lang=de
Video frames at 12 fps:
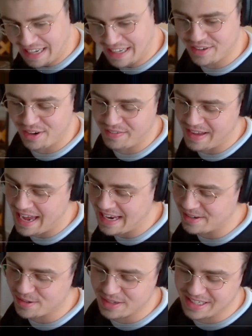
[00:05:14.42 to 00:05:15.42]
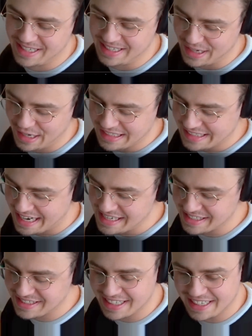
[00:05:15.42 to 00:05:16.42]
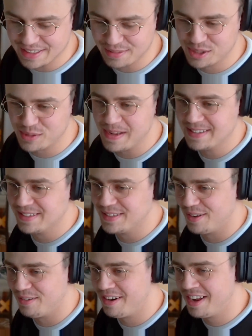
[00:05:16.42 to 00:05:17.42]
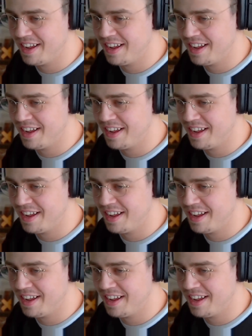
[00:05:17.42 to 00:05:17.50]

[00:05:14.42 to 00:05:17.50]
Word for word: Gott, ey, du, das sind ja jetzt keine Sticker zum Schwänzesong, oder?